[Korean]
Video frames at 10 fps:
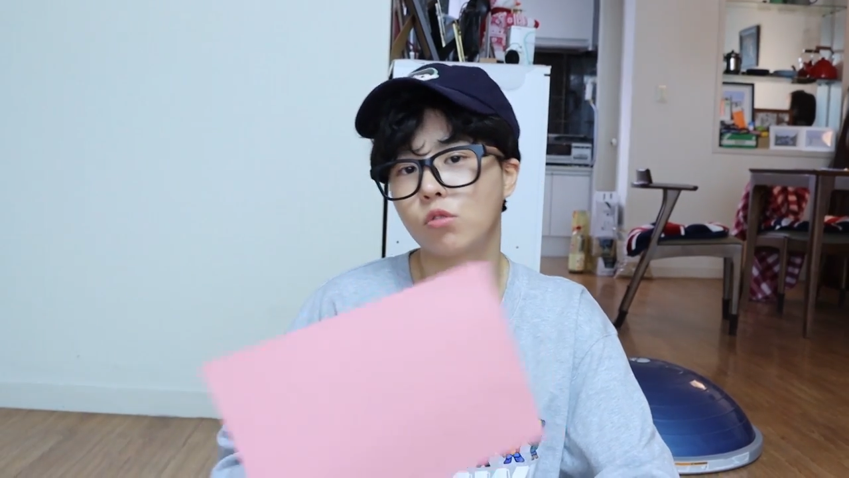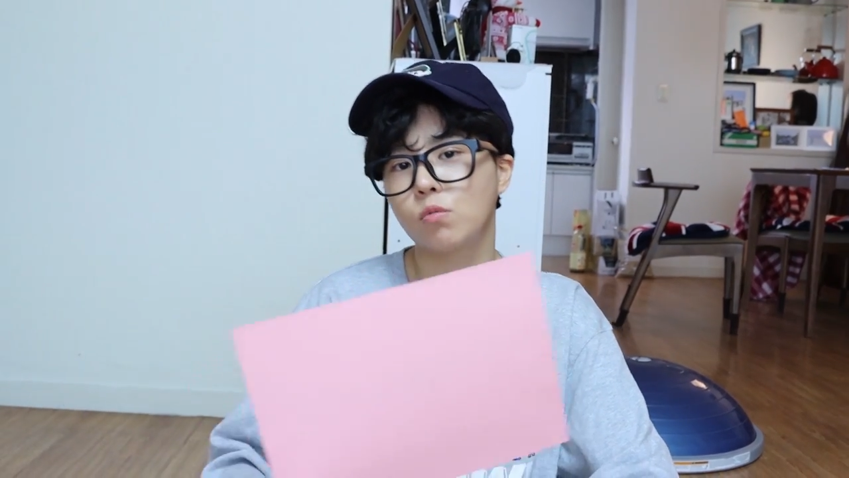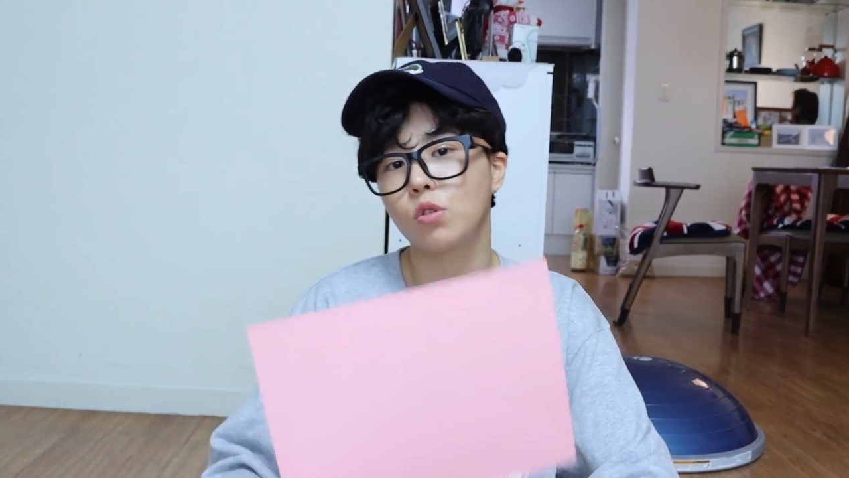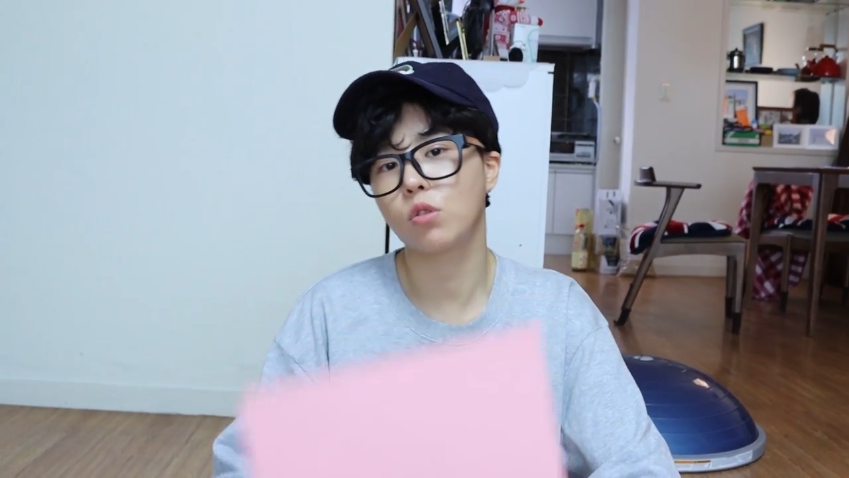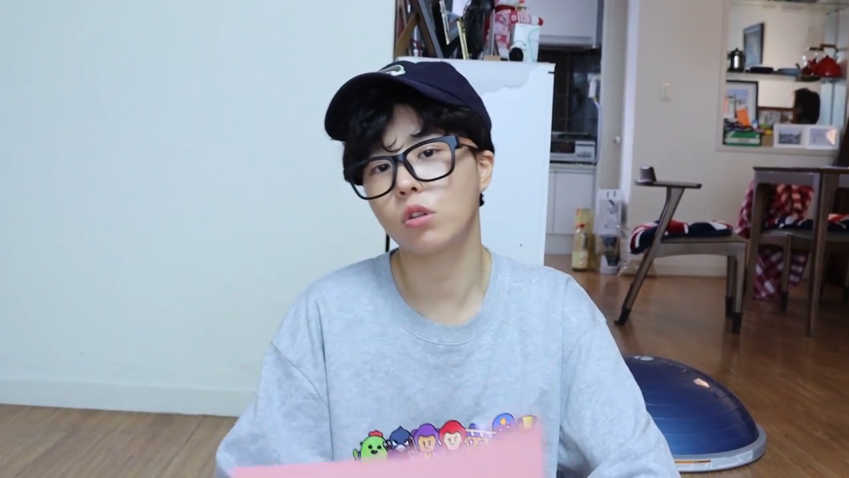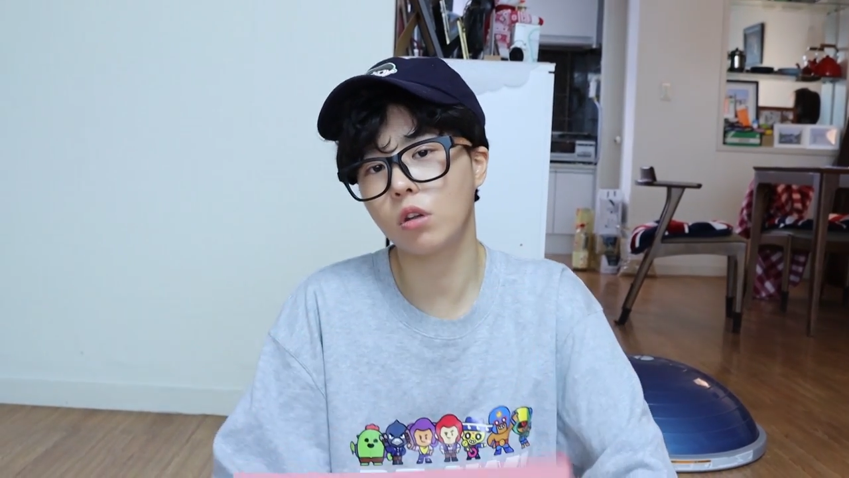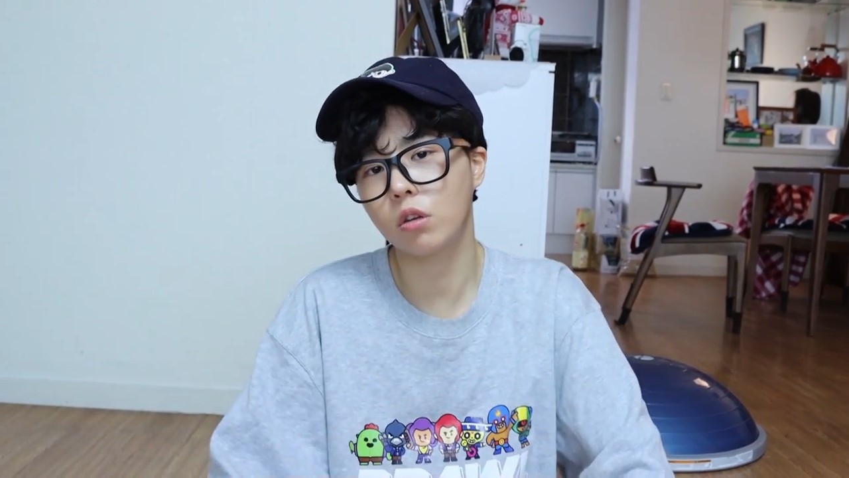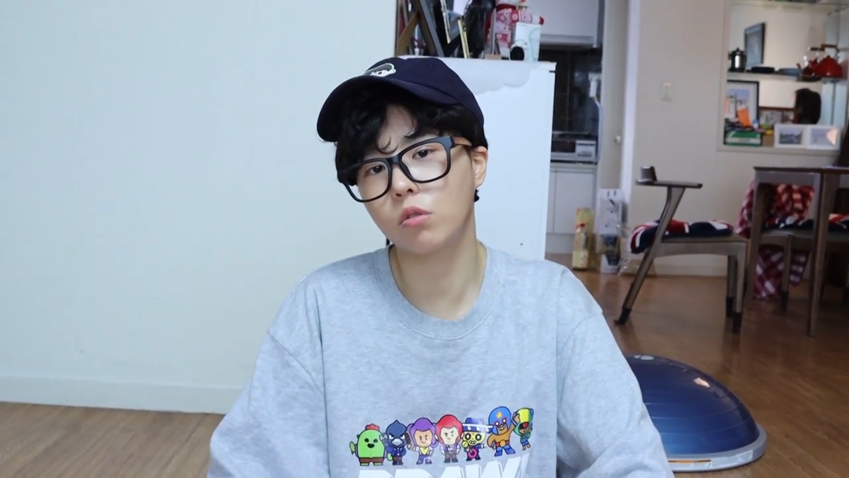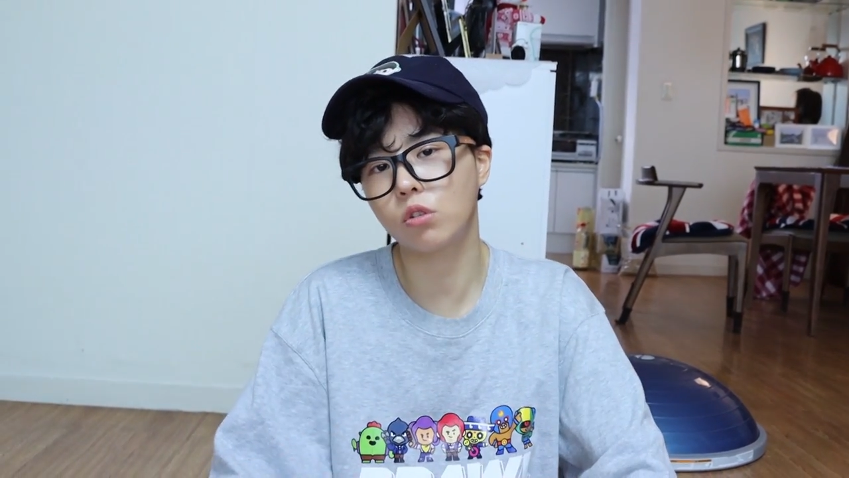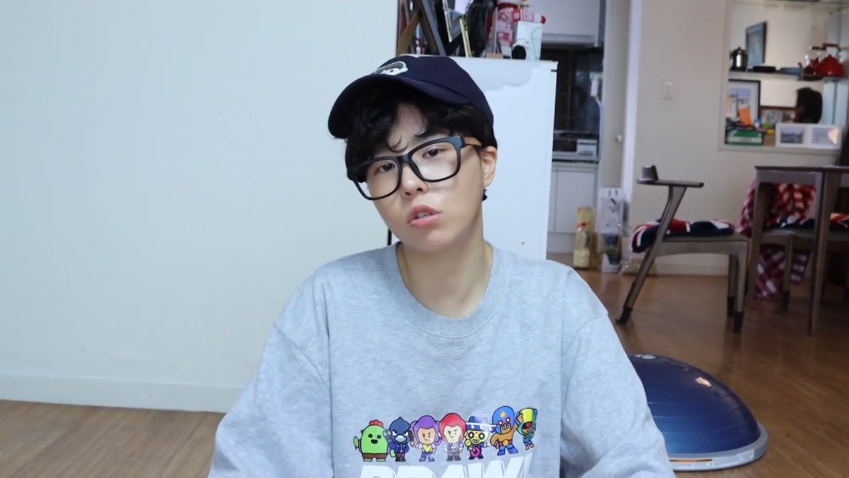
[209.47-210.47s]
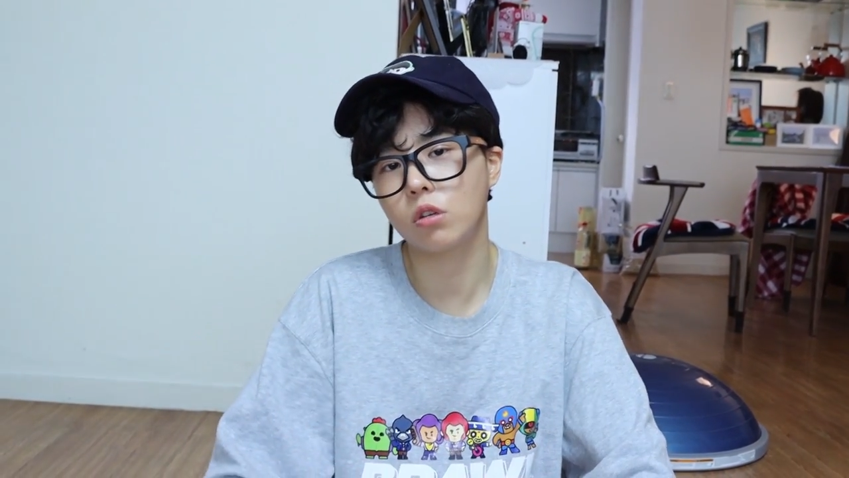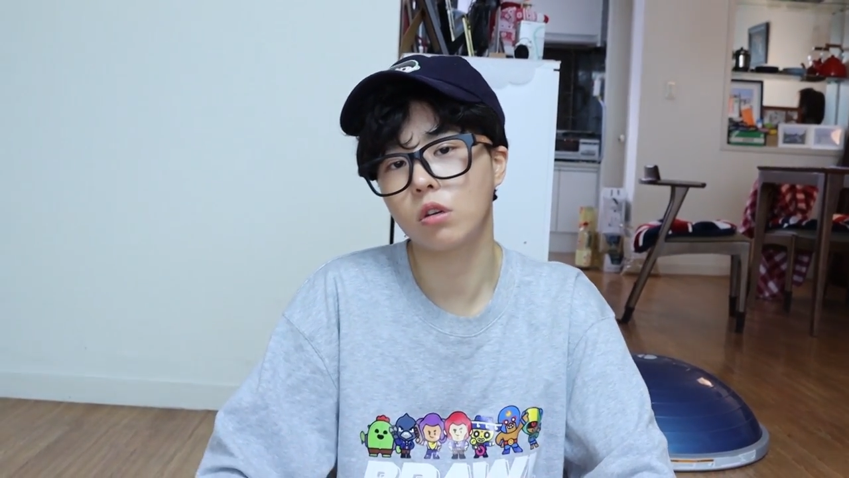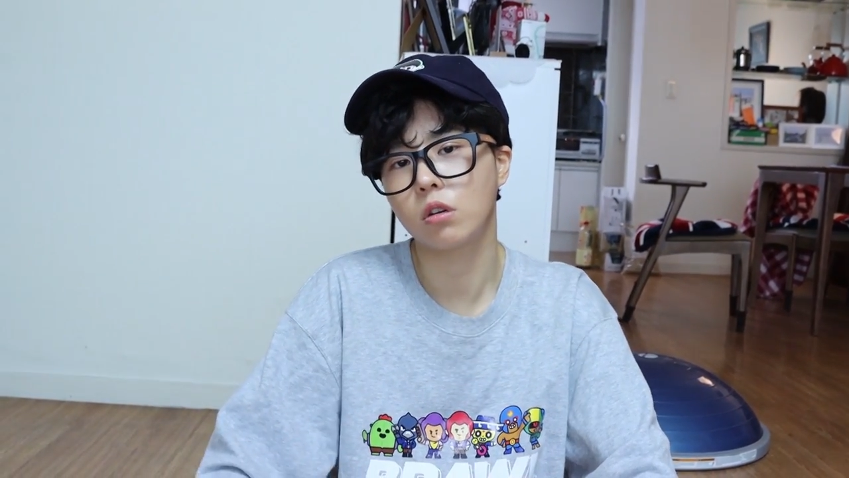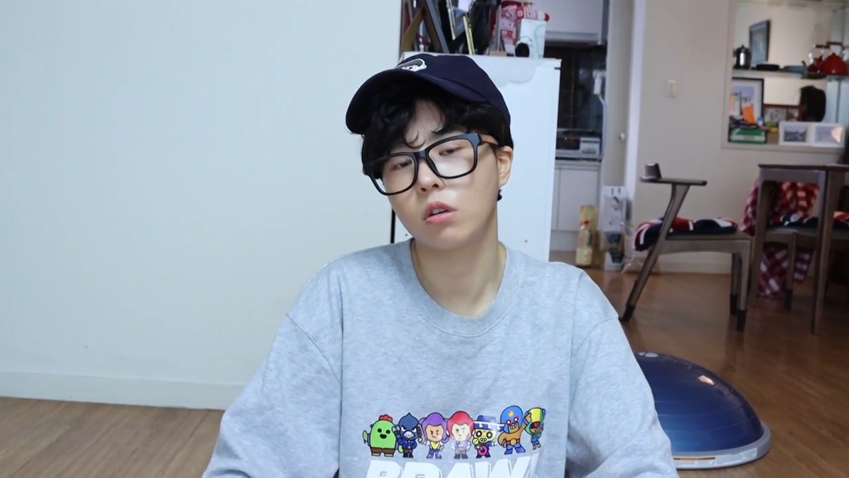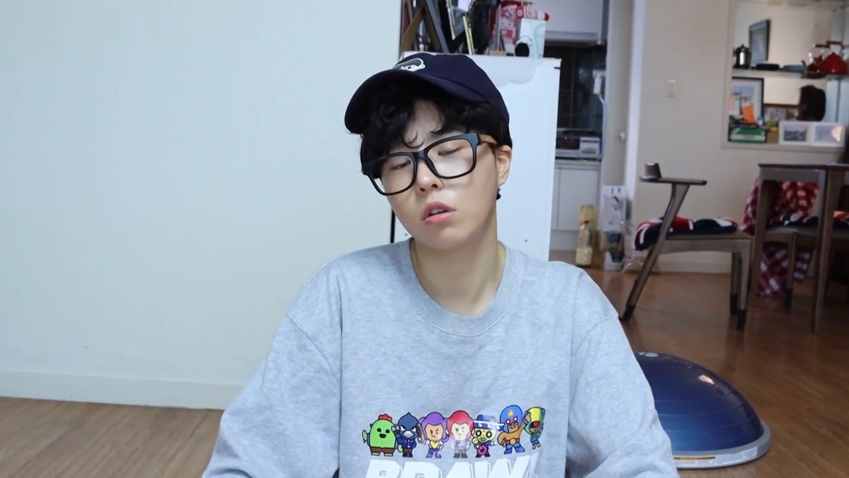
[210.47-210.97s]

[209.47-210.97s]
쓰면 된다 이거지?